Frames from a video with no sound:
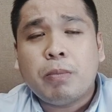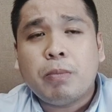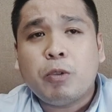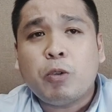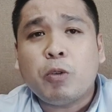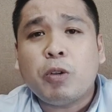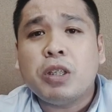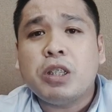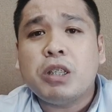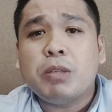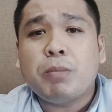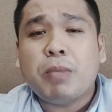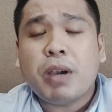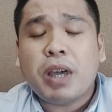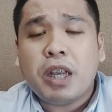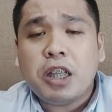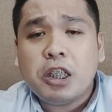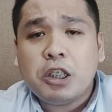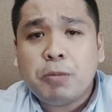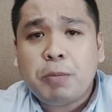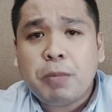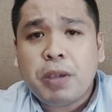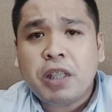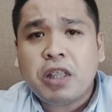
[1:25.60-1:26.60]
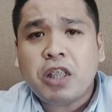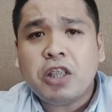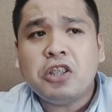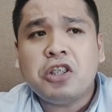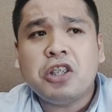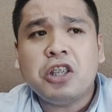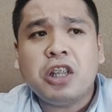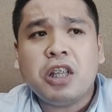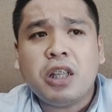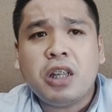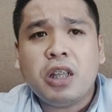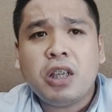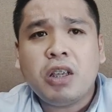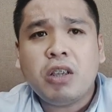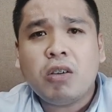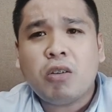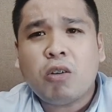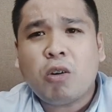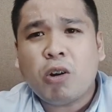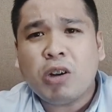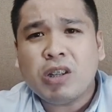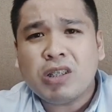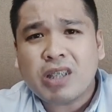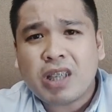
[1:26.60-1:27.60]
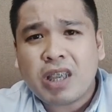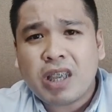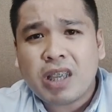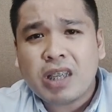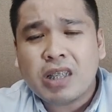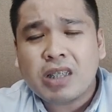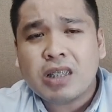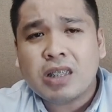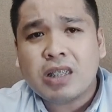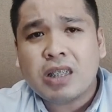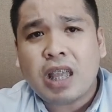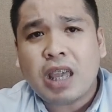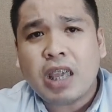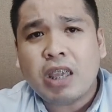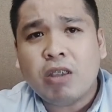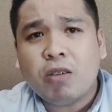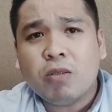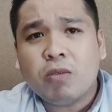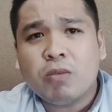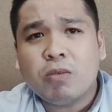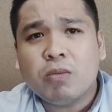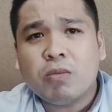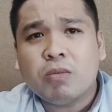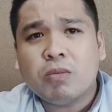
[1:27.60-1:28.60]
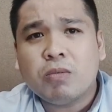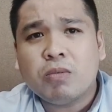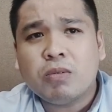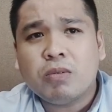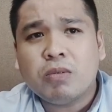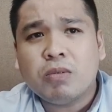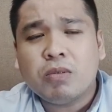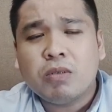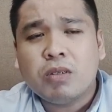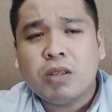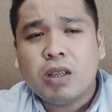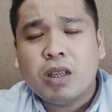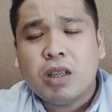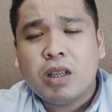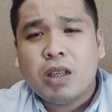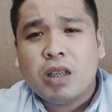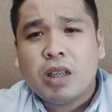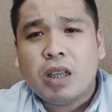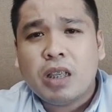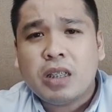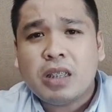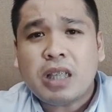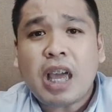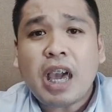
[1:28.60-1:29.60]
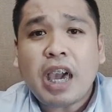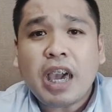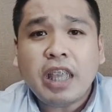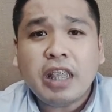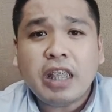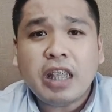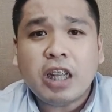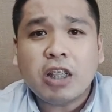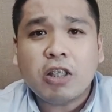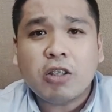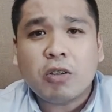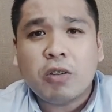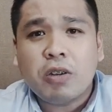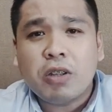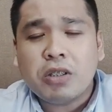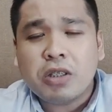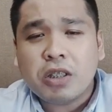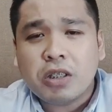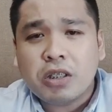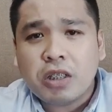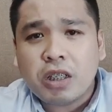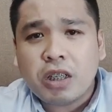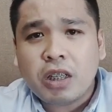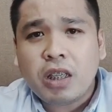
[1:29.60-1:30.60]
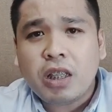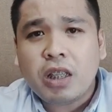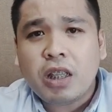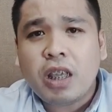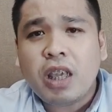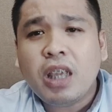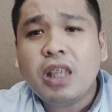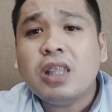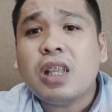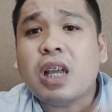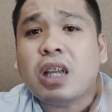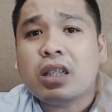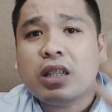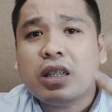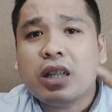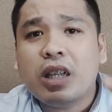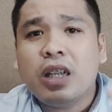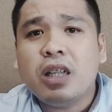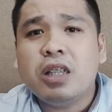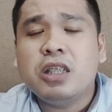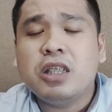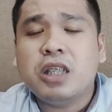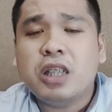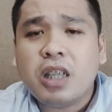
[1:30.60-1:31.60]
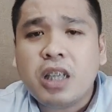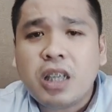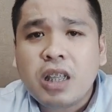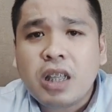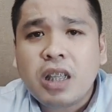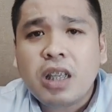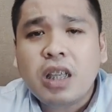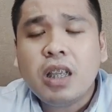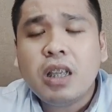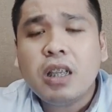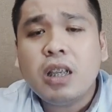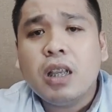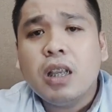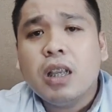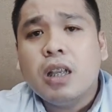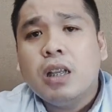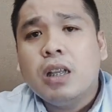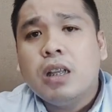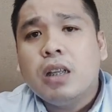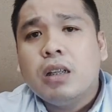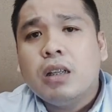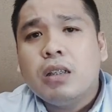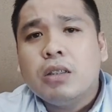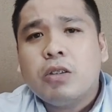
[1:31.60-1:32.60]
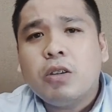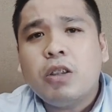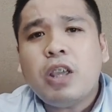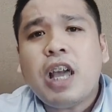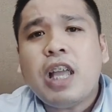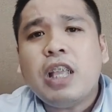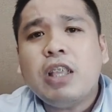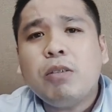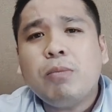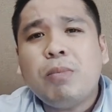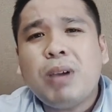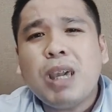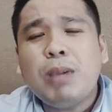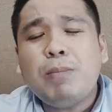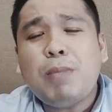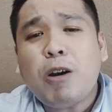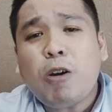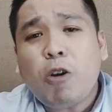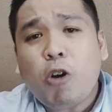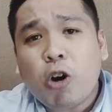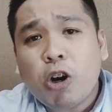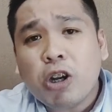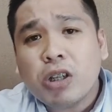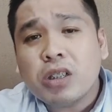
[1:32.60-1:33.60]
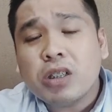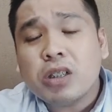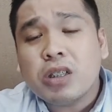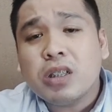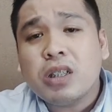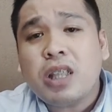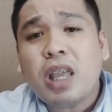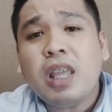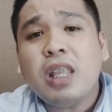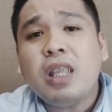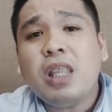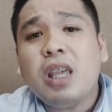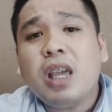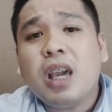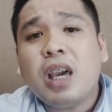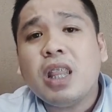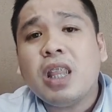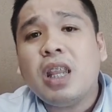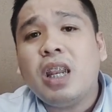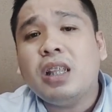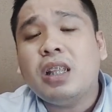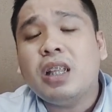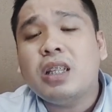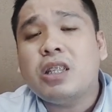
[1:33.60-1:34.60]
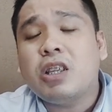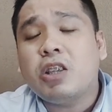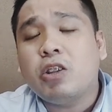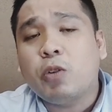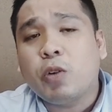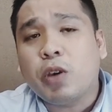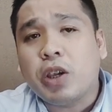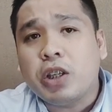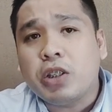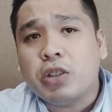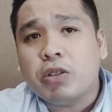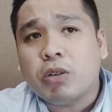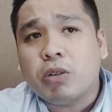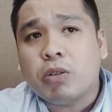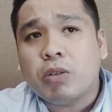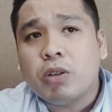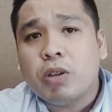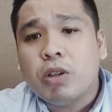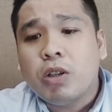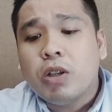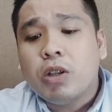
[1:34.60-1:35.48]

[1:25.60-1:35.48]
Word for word: Tourism Management, Engineering courses, like yung sa akin, Electronics Engineering, Industrial Engineering. So, yan, yung mga ibang course na hindi ka related sa education.